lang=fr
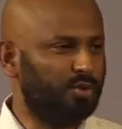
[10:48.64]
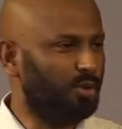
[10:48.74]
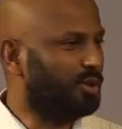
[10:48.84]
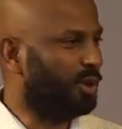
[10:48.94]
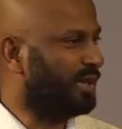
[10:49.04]

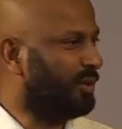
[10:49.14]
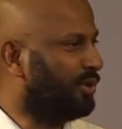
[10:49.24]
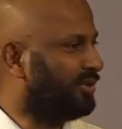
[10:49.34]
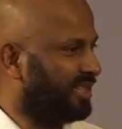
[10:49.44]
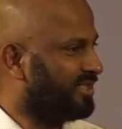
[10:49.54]
Or, tu sais,
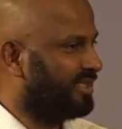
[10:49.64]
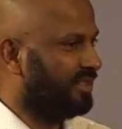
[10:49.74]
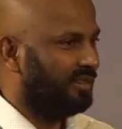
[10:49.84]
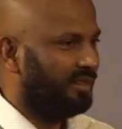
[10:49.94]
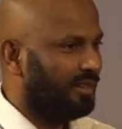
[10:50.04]
Dieu est en train de
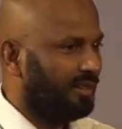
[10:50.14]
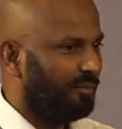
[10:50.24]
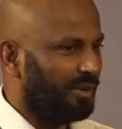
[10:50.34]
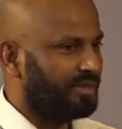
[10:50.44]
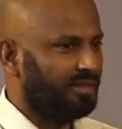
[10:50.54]
me
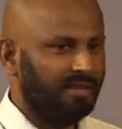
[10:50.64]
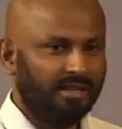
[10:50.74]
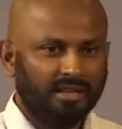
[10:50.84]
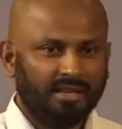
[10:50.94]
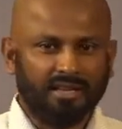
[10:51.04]
tester
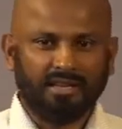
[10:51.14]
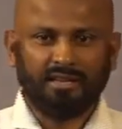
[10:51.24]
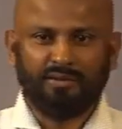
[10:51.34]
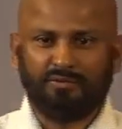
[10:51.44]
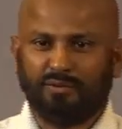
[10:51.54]
parce
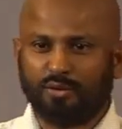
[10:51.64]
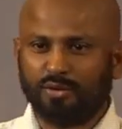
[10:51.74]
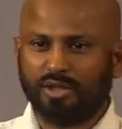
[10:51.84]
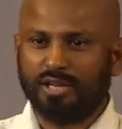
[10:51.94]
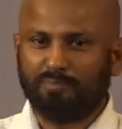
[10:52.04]
qu'il
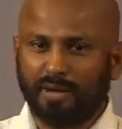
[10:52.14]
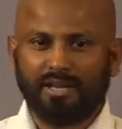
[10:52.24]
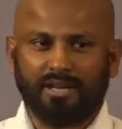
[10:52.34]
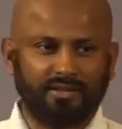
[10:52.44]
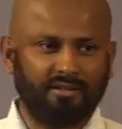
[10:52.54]
veut que
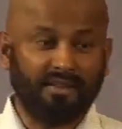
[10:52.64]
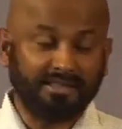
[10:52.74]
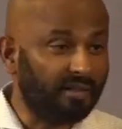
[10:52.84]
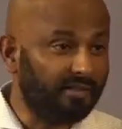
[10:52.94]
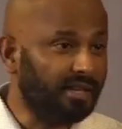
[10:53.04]
je n'ai pas
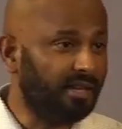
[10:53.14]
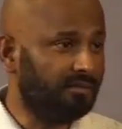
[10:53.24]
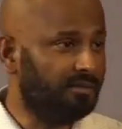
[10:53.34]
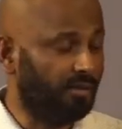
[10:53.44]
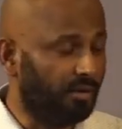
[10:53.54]
d'argent. Va
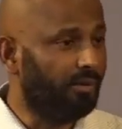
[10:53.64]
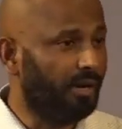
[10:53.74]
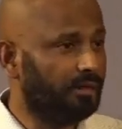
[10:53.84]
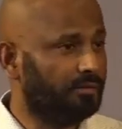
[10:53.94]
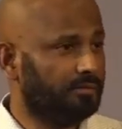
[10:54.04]
travailler,
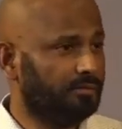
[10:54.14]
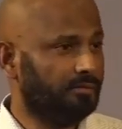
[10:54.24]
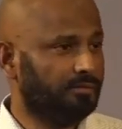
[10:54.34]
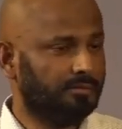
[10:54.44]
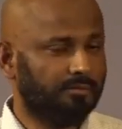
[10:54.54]
tu en
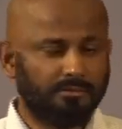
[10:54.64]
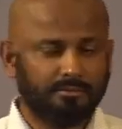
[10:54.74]
auras.